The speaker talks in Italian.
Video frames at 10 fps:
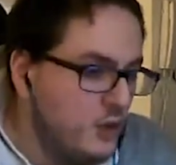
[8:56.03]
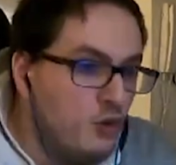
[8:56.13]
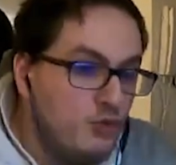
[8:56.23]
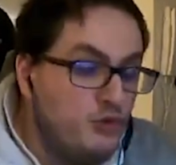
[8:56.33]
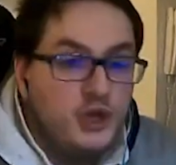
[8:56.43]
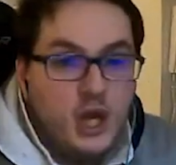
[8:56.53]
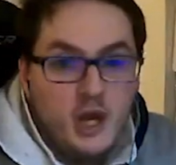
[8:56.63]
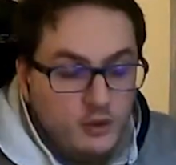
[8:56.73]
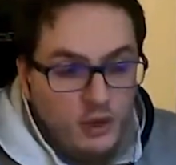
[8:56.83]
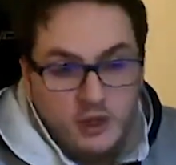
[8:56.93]
è un
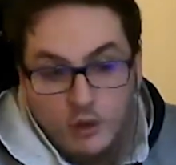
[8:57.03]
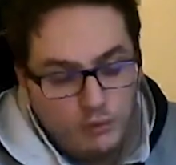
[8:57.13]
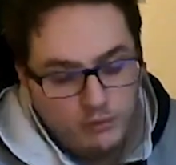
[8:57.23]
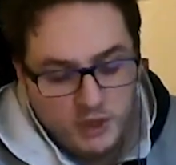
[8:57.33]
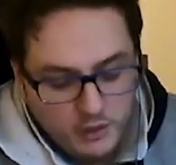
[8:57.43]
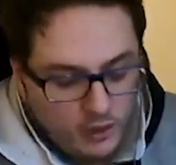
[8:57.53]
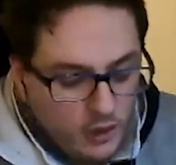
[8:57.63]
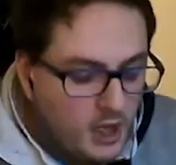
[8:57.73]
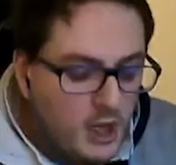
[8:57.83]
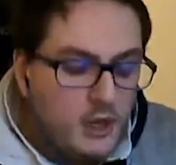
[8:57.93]
genio ed è un mito,
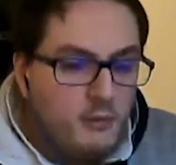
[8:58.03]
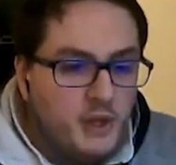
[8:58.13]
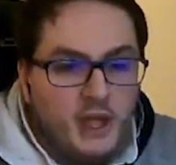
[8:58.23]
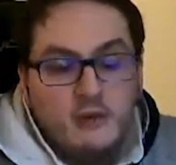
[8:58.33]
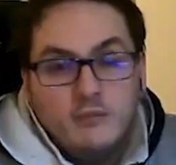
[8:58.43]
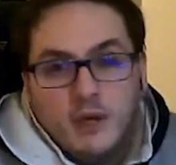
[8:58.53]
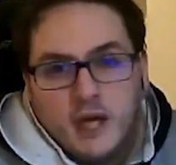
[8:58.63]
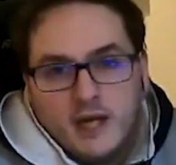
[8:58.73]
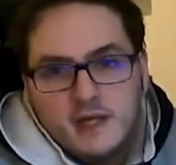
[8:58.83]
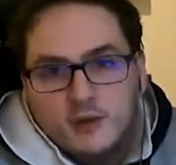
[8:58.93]
perché
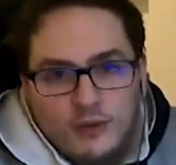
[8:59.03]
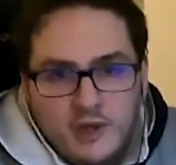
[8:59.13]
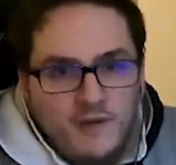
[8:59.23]
ragazzi un livello